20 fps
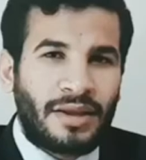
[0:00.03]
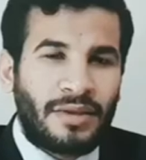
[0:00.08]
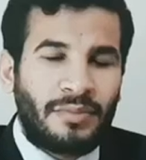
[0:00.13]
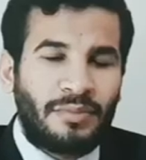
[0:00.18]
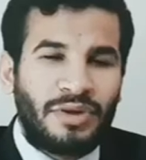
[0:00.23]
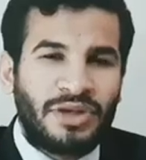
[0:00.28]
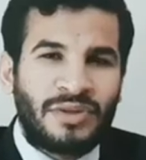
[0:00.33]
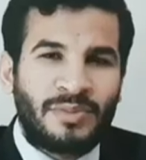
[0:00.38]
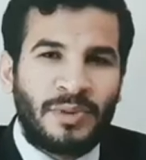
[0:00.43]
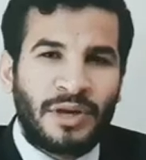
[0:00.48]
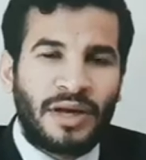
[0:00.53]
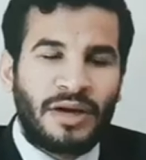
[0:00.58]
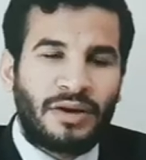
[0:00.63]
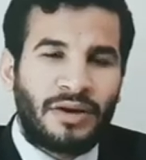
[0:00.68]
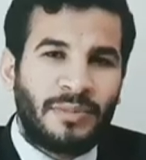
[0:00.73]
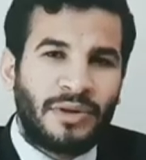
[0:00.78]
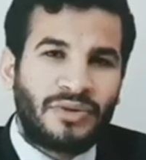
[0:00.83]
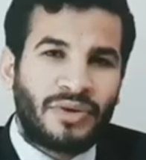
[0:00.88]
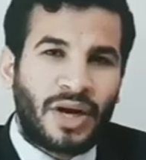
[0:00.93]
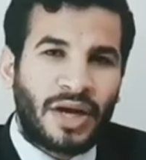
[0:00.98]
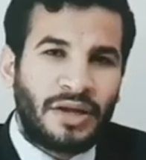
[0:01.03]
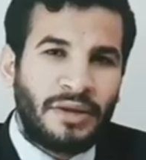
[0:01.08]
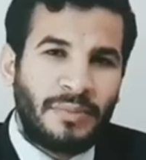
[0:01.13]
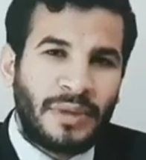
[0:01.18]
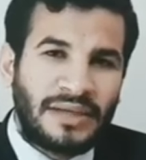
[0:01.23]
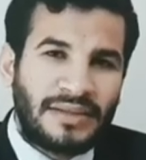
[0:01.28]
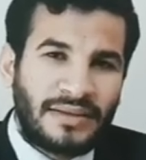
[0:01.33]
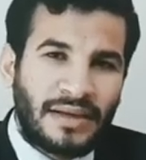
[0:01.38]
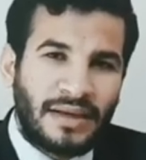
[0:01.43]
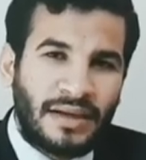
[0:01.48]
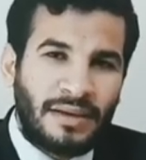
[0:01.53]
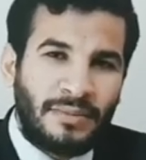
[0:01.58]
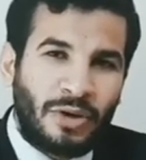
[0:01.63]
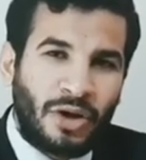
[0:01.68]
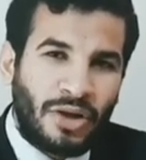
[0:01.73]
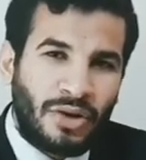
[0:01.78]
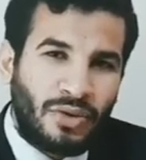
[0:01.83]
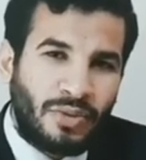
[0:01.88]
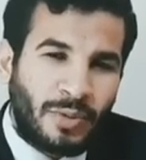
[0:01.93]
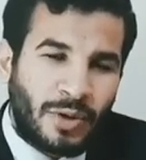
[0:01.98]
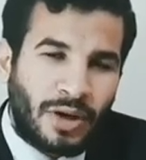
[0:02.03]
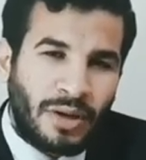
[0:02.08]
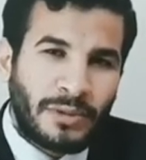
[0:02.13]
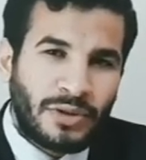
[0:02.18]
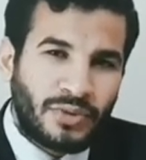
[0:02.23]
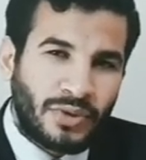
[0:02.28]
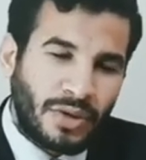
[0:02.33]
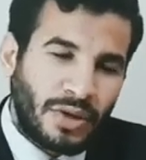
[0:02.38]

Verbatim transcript: بسم الله الرحمن الرحيم السلام عليكم ورحمة